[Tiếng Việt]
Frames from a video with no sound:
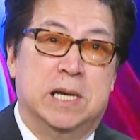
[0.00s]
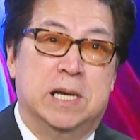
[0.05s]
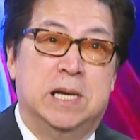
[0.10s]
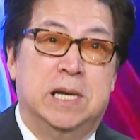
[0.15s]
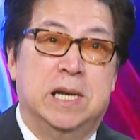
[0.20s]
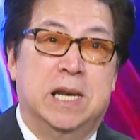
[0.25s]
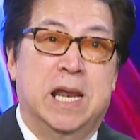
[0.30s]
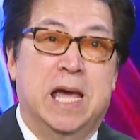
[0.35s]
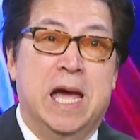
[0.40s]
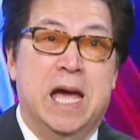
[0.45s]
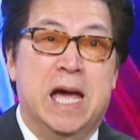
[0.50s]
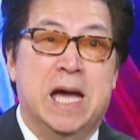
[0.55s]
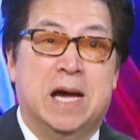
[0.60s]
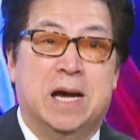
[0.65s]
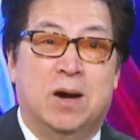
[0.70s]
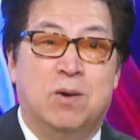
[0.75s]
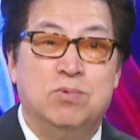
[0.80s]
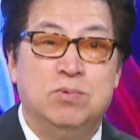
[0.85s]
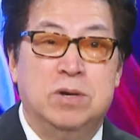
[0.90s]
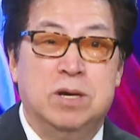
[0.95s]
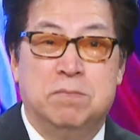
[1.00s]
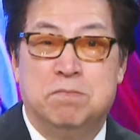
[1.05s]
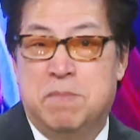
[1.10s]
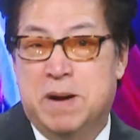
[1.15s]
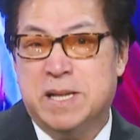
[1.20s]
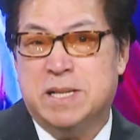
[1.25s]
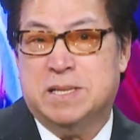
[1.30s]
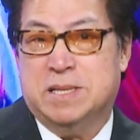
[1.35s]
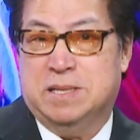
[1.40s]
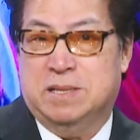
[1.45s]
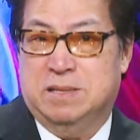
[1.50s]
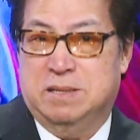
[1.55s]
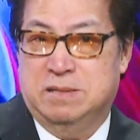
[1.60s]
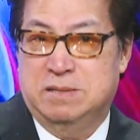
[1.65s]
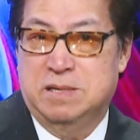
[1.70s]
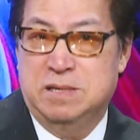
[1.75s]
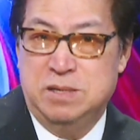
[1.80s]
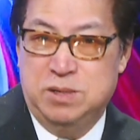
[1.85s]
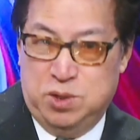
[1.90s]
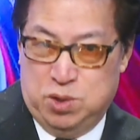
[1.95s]
là không được bắt
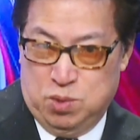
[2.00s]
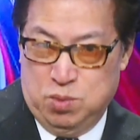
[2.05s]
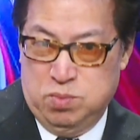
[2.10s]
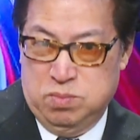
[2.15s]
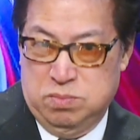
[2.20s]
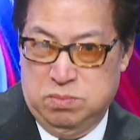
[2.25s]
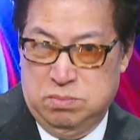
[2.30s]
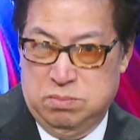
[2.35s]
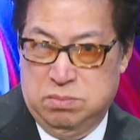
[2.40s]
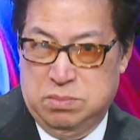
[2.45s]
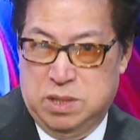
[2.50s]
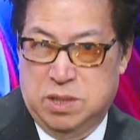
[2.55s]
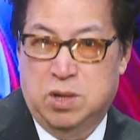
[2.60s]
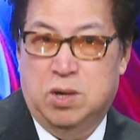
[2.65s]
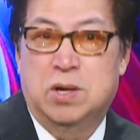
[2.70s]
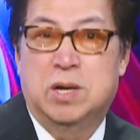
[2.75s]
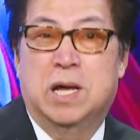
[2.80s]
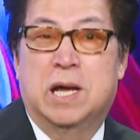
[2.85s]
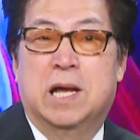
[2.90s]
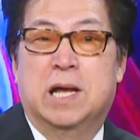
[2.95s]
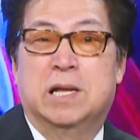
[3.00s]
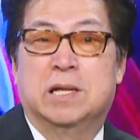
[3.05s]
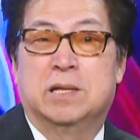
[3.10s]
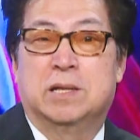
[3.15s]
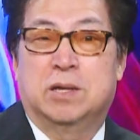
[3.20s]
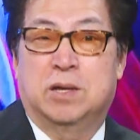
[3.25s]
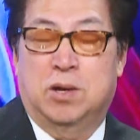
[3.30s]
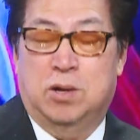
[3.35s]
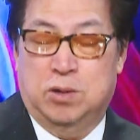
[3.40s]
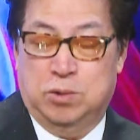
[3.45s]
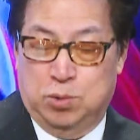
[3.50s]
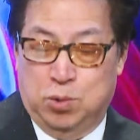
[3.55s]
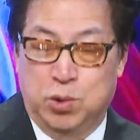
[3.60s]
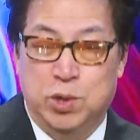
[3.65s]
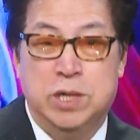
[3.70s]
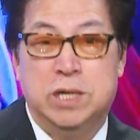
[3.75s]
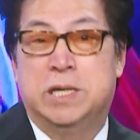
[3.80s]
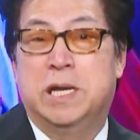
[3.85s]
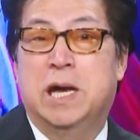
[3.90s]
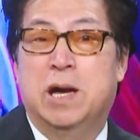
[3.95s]
dân chúng cái đó là
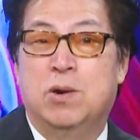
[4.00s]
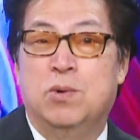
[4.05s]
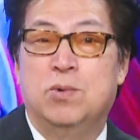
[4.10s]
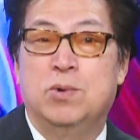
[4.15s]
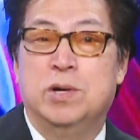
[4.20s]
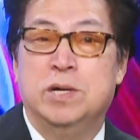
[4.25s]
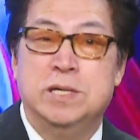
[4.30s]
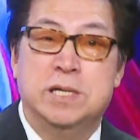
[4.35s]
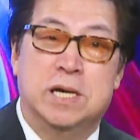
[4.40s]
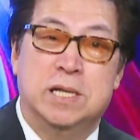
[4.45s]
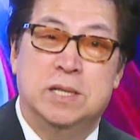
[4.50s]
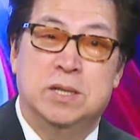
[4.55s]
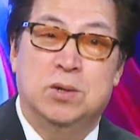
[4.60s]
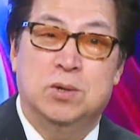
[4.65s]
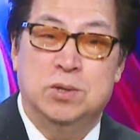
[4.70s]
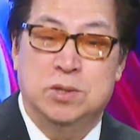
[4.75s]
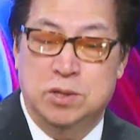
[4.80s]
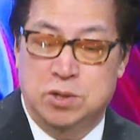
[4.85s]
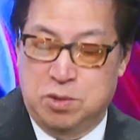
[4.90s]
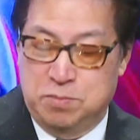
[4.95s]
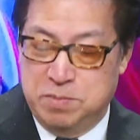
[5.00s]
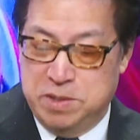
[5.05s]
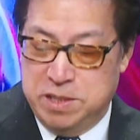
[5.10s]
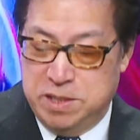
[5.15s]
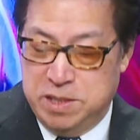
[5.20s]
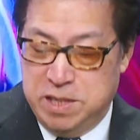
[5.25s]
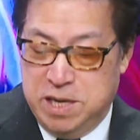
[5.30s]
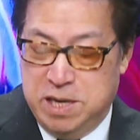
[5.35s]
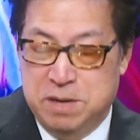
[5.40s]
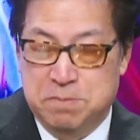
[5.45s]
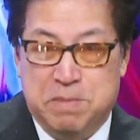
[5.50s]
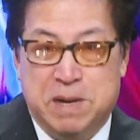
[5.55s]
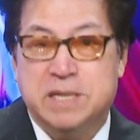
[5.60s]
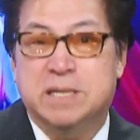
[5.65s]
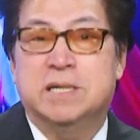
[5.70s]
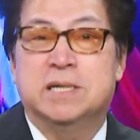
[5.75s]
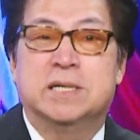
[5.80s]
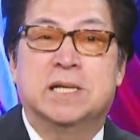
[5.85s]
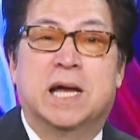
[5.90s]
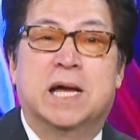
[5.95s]
tùy theo người dân thôi chứ còn mình bắt
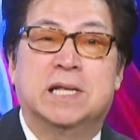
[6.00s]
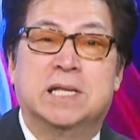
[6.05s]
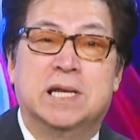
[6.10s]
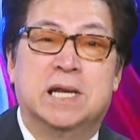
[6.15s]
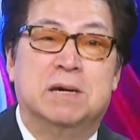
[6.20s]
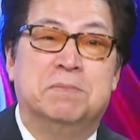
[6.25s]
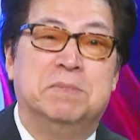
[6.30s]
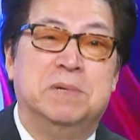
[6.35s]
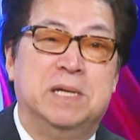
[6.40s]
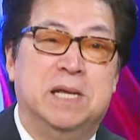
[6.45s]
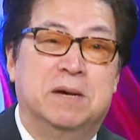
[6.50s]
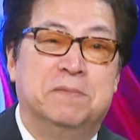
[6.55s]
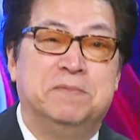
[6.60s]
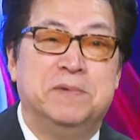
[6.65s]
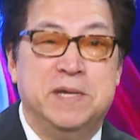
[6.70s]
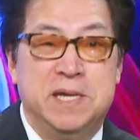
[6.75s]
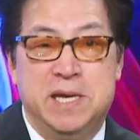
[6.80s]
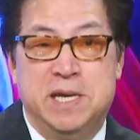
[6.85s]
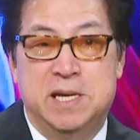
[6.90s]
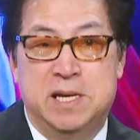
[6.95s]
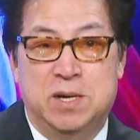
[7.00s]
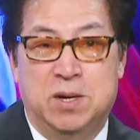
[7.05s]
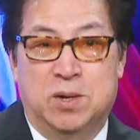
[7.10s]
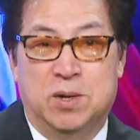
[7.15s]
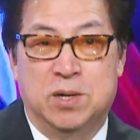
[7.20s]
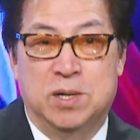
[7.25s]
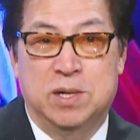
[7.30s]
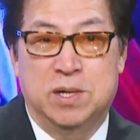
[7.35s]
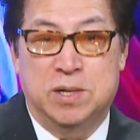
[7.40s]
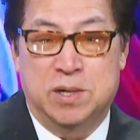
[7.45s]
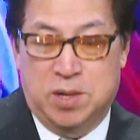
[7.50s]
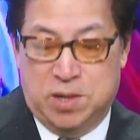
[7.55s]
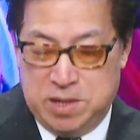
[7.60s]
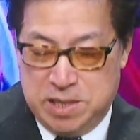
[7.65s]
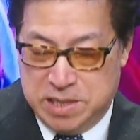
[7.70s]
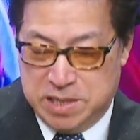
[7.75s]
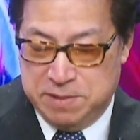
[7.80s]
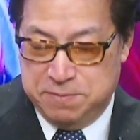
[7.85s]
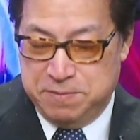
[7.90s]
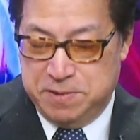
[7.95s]
người ta tức là mình đã vi hiến rồi đó
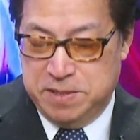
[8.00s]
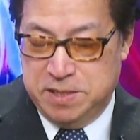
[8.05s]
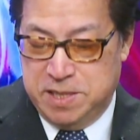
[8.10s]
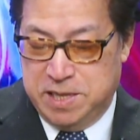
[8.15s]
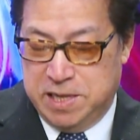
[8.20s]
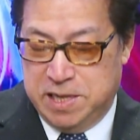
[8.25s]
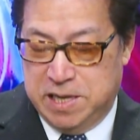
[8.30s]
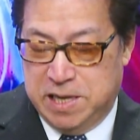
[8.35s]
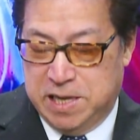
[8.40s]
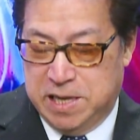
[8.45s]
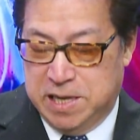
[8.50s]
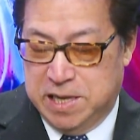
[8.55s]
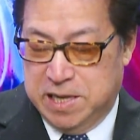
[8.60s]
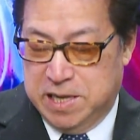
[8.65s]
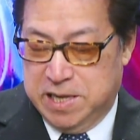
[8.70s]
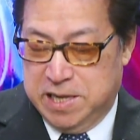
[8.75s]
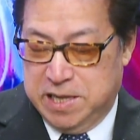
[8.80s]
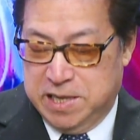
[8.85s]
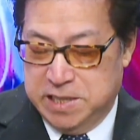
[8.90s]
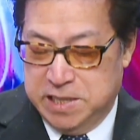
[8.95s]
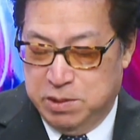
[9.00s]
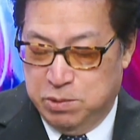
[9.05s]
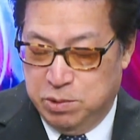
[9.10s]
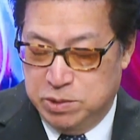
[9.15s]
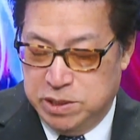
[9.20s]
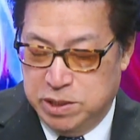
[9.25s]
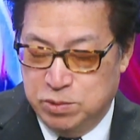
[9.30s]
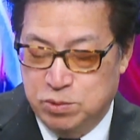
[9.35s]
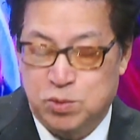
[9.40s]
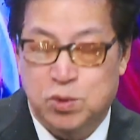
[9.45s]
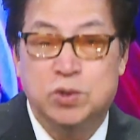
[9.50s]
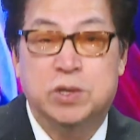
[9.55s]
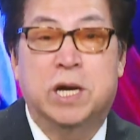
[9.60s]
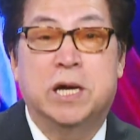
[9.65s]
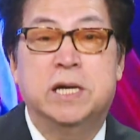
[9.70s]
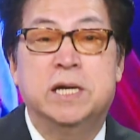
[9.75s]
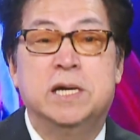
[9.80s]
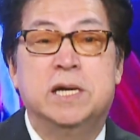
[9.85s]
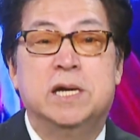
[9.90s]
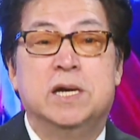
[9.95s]
là cái vấn đề là cái điều đầu tiên tôi
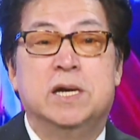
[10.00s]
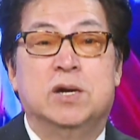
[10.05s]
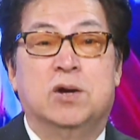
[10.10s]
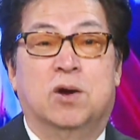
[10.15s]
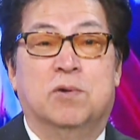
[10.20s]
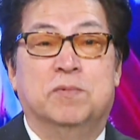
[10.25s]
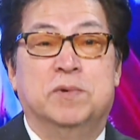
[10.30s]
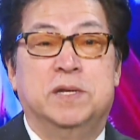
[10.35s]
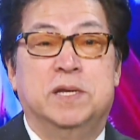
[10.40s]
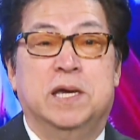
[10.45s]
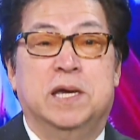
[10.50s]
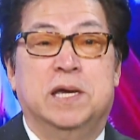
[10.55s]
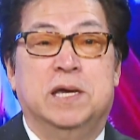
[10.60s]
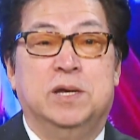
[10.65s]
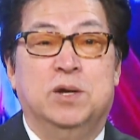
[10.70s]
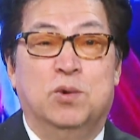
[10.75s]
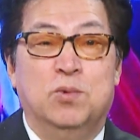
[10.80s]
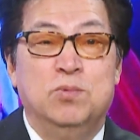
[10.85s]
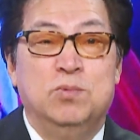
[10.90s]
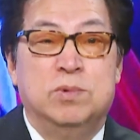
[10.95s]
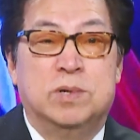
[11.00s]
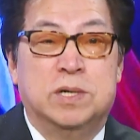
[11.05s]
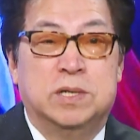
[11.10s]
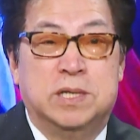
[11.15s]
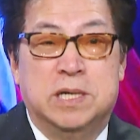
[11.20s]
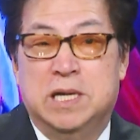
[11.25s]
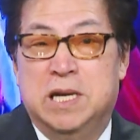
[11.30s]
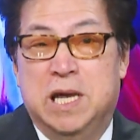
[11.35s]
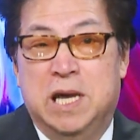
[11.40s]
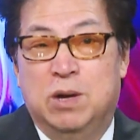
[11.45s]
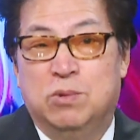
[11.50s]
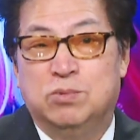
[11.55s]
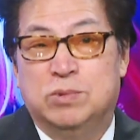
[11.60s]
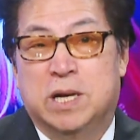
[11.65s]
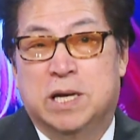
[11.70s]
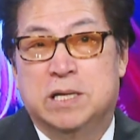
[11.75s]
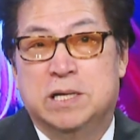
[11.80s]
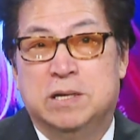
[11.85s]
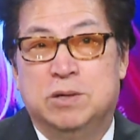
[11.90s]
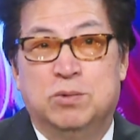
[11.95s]
thấy còn vấn đề đúng cái tỷ lệ ông
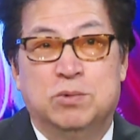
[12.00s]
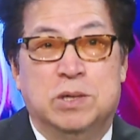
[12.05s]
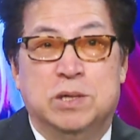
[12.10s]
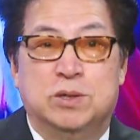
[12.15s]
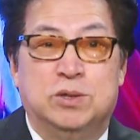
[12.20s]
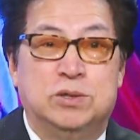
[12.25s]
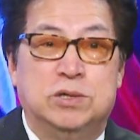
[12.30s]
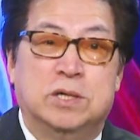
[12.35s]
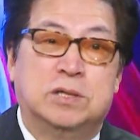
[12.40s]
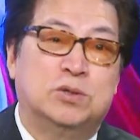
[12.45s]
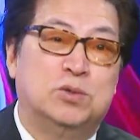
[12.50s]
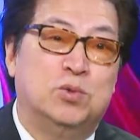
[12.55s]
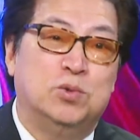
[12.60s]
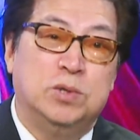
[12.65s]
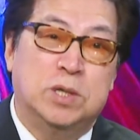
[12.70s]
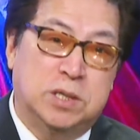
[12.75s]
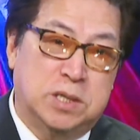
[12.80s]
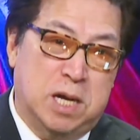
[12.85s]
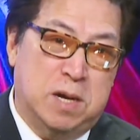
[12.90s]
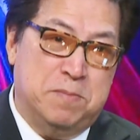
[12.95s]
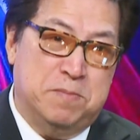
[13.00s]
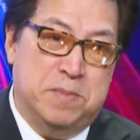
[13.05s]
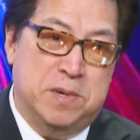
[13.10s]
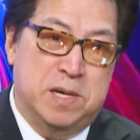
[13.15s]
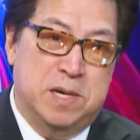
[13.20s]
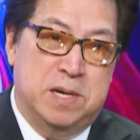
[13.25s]
ta thì lúc này rất xuống rất thấp